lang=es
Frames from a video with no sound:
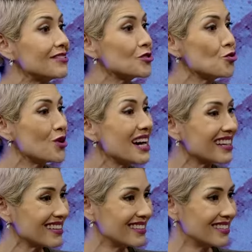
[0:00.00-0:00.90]
a su lugar.
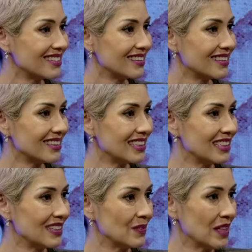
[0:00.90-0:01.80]

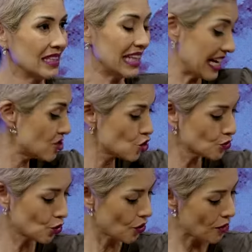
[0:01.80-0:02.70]
Oh, de hecho,
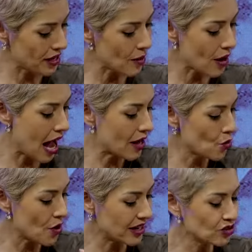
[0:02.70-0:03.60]
todavía hay
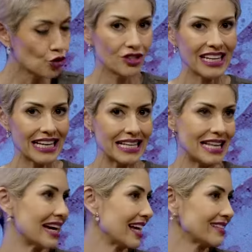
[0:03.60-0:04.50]
lugares donde
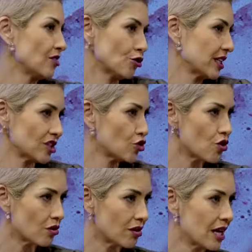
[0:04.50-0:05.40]
la grasa no
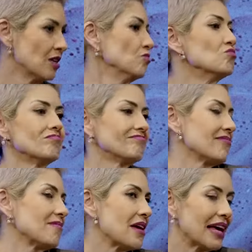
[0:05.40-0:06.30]
regresó.
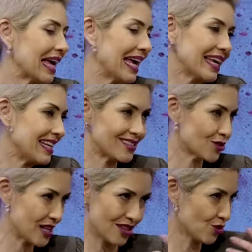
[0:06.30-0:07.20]
X, o
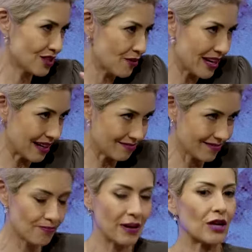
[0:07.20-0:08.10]
sea, no se ve
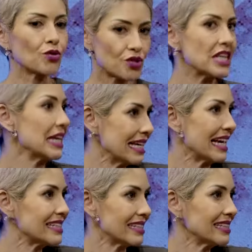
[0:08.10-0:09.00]
pero sí,
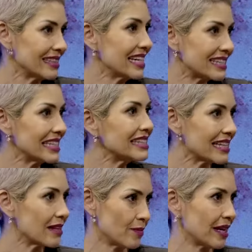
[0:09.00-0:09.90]
sí
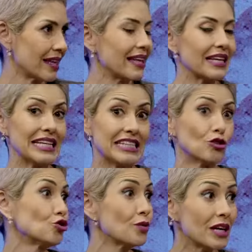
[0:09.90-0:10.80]
existen, ¿verdad? Y si no
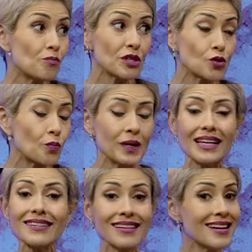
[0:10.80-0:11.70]
se hubieran puesto
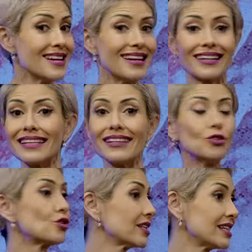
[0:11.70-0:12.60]
pilas, la grasa
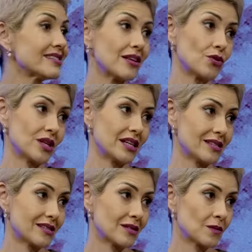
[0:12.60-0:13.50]
no regresa donde Oye, es. René,